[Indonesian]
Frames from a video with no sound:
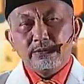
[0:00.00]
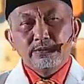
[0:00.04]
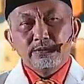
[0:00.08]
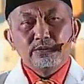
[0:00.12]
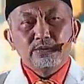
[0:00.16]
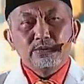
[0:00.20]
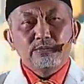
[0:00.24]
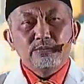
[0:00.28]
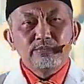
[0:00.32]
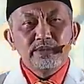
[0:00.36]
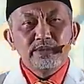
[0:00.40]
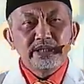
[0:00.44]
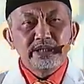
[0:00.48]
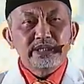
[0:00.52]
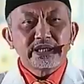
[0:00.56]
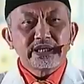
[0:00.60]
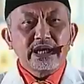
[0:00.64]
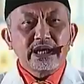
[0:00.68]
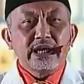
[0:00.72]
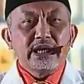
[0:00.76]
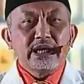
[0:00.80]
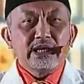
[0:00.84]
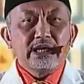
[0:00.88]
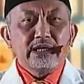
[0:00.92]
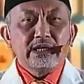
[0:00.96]
untuk
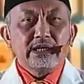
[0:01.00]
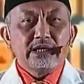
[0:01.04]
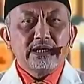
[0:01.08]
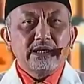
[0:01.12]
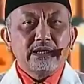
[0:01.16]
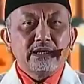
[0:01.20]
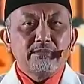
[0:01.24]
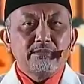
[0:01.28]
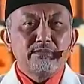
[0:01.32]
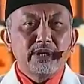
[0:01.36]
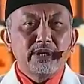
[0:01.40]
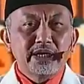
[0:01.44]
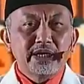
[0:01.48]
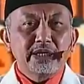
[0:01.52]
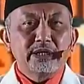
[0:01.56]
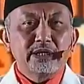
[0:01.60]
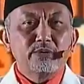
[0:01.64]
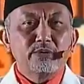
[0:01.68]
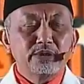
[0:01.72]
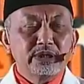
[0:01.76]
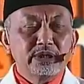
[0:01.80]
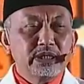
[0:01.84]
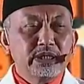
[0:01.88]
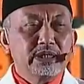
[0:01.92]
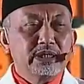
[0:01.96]
bisa
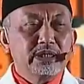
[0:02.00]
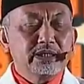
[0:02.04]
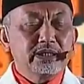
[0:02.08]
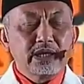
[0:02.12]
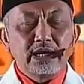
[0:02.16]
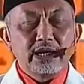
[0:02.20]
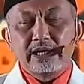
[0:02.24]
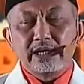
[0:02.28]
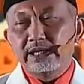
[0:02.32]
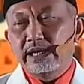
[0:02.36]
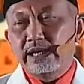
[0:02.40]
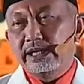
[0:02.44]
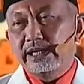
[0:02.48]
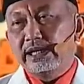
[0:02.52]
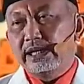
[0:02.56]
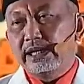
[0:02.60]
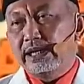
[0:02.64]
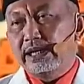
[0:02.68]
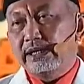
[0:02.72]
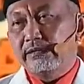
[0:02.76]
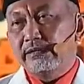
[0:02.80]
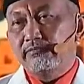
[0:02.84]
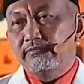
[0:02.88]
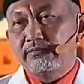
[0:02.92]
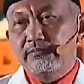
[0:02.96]
mengikuti
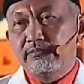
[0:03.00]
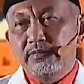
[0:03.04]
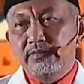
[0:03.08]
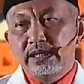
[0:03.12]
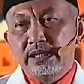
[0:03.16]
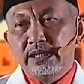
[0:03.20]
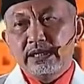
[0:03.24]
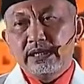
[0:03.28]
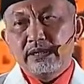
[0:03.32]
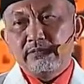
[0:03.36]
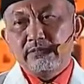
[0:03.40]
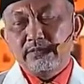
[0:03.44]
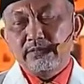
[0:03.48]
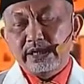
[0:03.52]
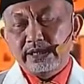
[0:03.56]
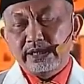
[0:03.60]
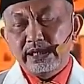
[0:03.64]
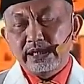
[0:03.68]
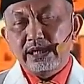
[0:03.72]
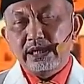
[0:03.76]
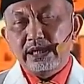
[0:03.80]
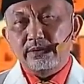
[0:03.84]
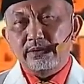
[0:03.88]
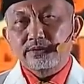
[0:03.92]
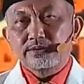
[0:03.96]
keteladanan
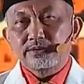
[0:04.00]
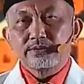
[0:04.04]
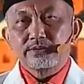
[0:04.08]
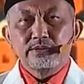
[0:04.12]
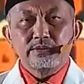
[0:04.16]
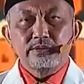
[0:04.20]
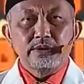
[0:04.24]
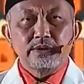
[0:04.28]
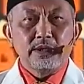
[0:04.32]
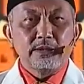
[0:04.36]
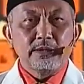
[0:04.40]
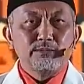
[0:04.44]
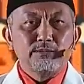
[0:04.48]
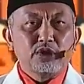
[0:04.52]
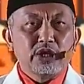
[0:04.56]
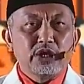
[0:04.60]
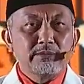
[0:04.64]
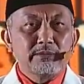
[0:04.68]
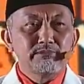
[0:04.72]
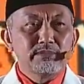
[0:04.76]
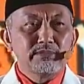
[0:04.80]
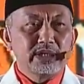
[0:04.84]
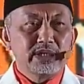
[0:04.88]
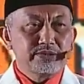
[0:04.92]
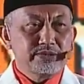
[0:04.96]
baginda Rasulullah
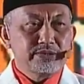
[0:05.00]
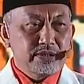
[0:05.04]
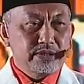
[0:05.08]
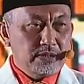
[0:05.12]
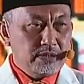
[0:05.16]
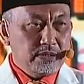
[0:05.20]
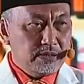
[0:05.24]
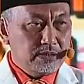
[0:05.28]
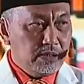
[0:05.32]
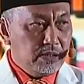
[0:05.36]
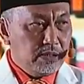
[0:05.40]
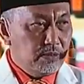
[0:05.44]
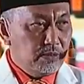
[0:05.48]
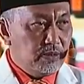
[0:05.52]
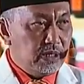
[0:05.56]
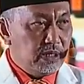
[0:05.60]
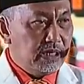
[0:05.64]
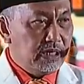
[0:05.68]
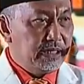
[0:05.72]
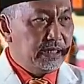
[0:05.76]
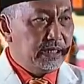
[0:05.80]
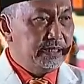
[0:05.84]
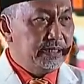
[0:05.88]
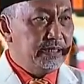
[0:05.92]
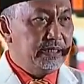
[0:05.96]
Muhammad Sallallahu
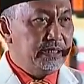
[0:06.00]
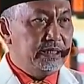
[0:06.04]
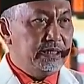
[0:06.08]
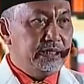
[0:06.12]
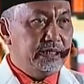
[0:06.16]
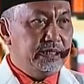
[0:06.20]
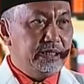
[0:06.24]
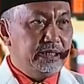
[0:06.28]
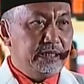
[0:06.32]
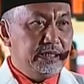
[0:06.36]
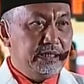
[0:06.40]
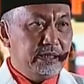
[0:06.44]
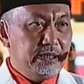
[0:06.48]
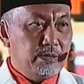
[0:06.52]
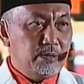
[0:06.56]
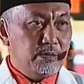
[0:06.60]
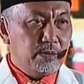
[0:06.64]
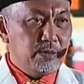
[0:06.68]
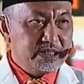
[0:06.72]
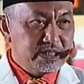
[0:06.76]
Alaihi